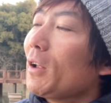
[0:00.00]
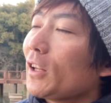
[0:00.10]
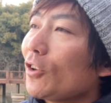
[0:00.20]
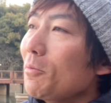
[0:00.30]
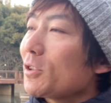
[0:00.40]
ま
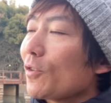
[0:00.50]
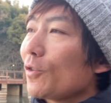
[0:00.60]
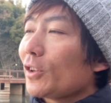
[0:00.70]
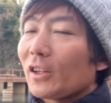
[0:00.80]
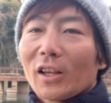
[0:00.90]
あ、例えばそうい
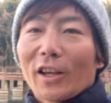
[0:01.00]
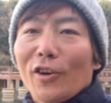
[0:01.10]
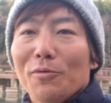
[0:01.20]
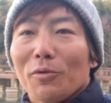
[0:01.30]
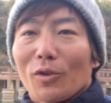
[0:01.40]
うこと、竹
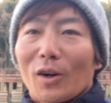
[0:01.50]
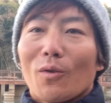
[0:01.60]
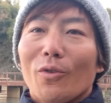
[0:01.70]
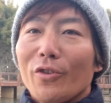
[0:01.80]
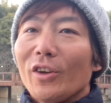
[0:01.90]
ルームとか
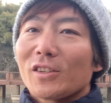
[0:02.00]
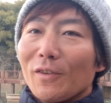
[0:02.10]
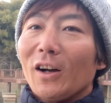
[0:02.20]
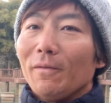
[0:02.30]
こういうやつは、